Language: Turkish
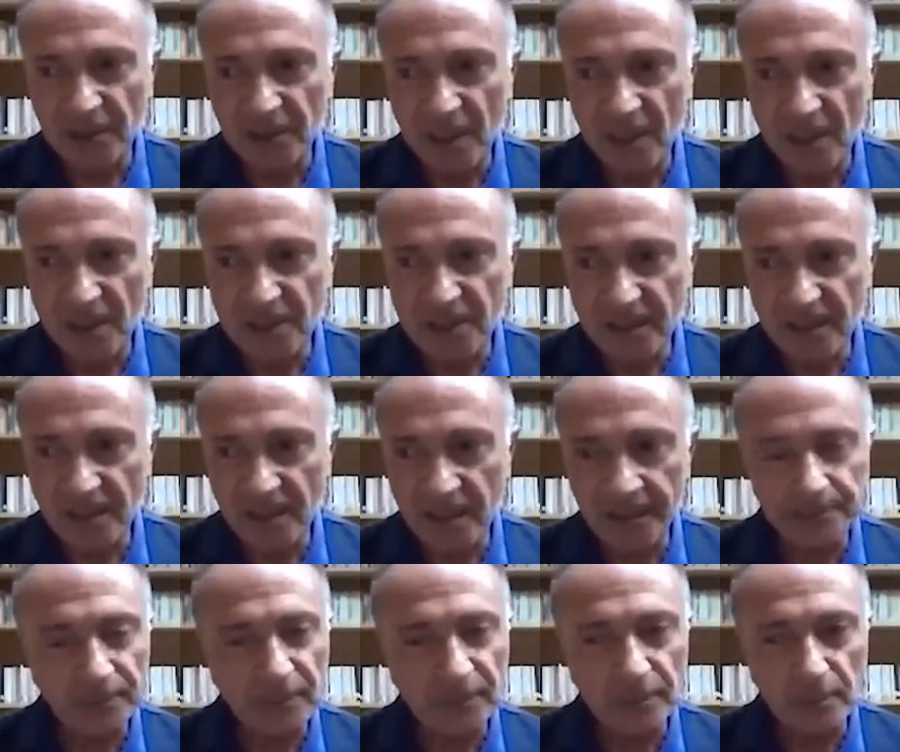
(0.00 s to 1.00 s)

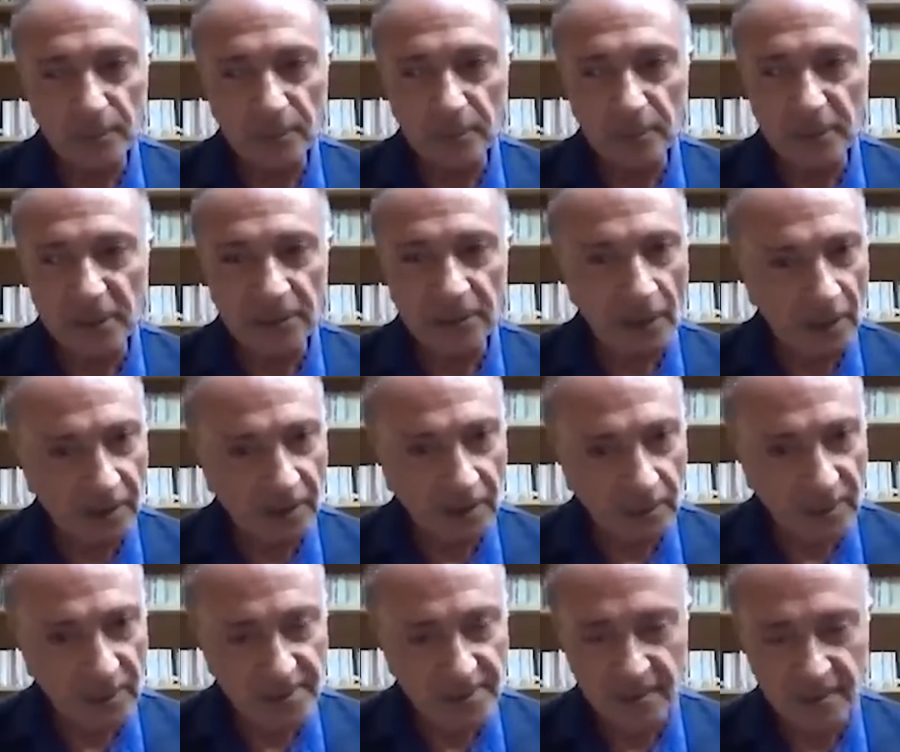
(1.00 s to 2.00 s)
Kerç'te bir
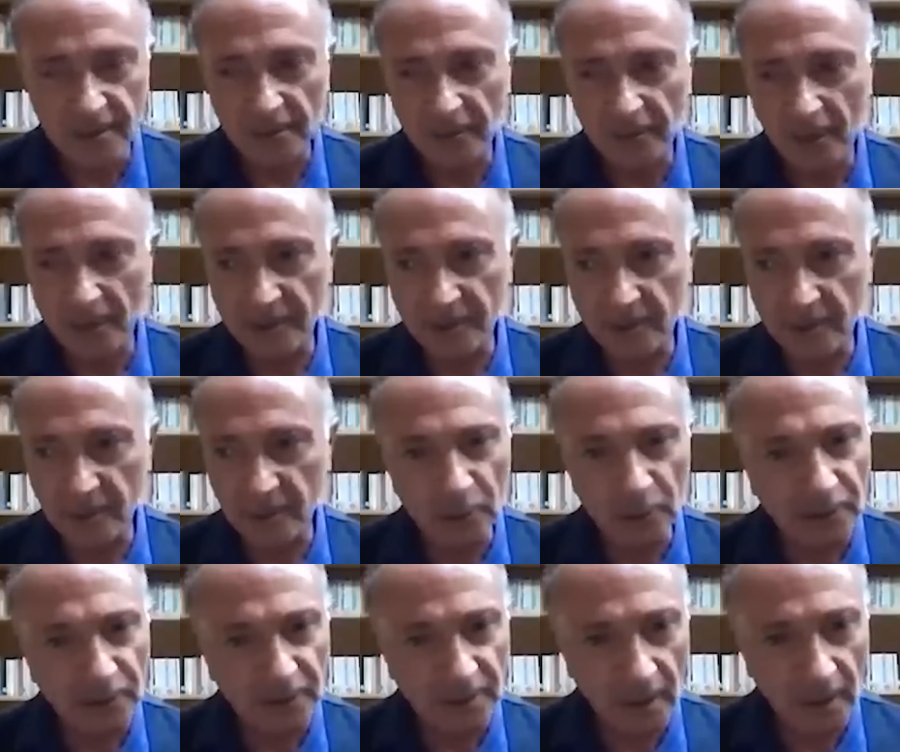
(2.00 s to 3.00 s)
akrabası vardır
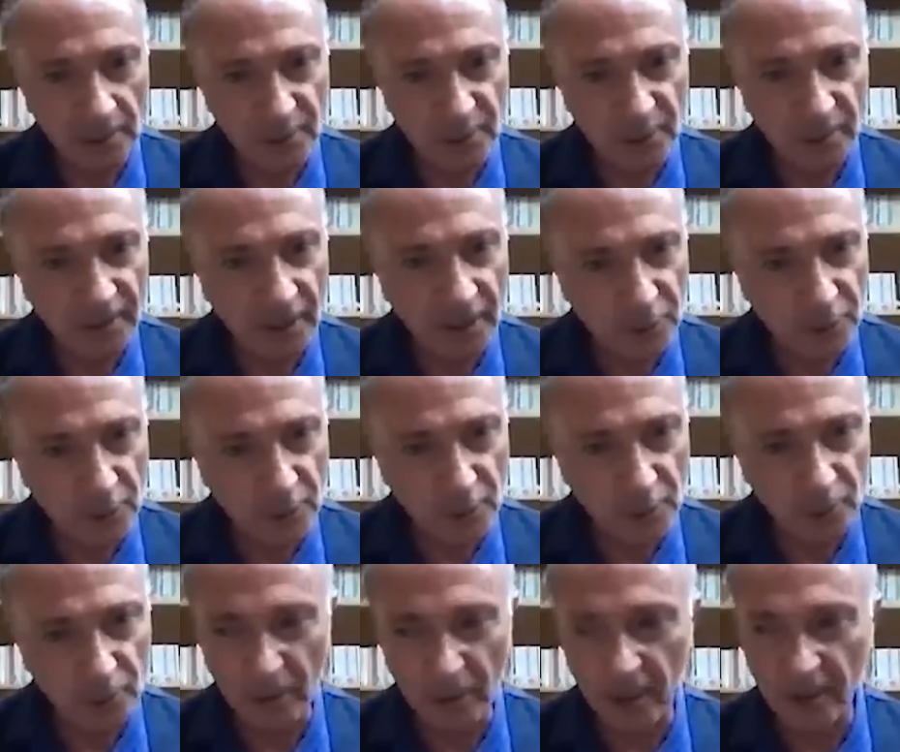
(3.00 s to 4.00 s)
bunun. Trabzon'dan
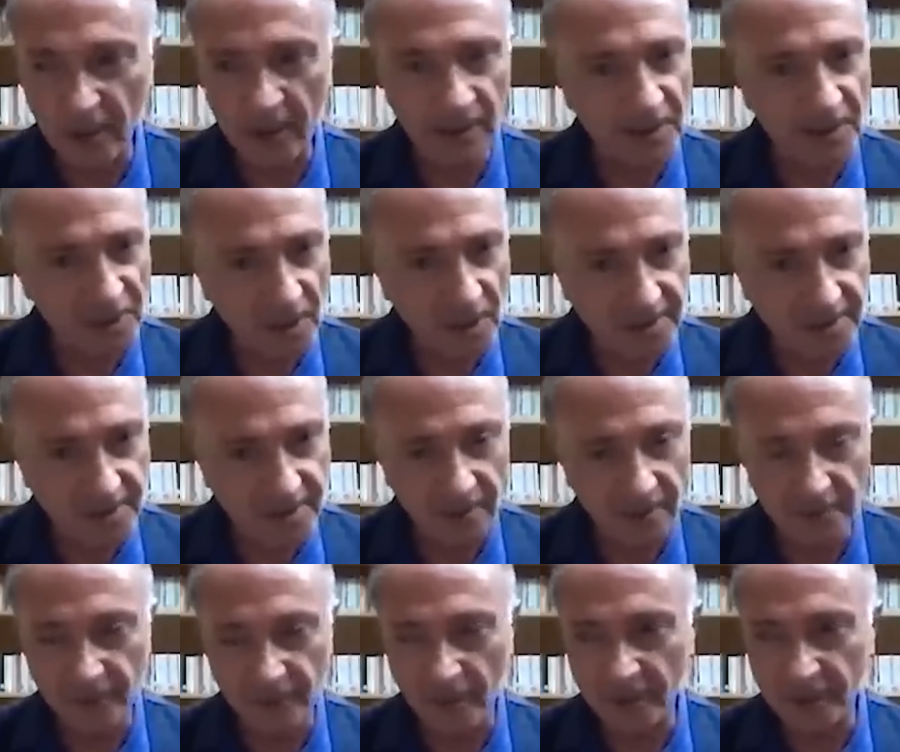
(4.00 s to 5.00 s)
çocukluk arkadaşı
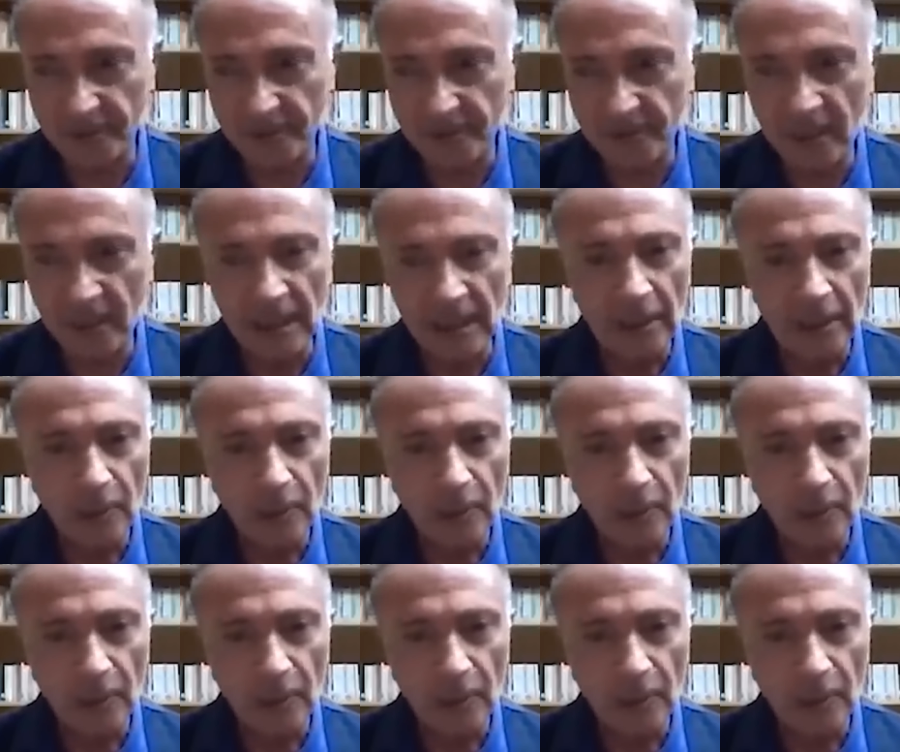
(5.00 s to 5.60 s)
Hasan vardır.